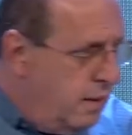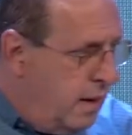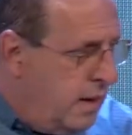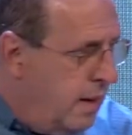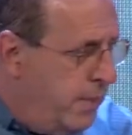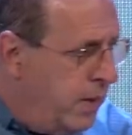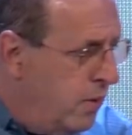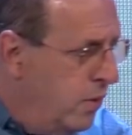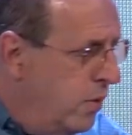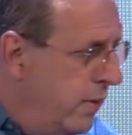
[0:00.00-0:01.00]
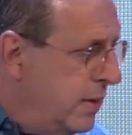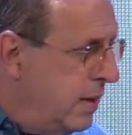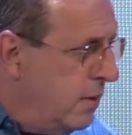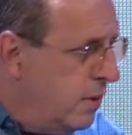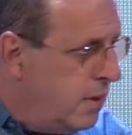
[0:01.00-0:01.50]
el capítulo 1,
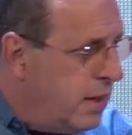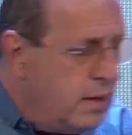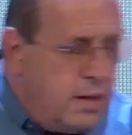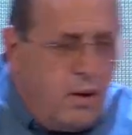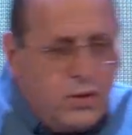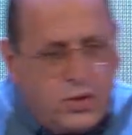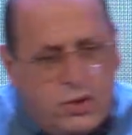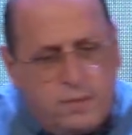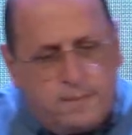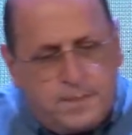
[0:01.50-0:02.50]
versículo 38.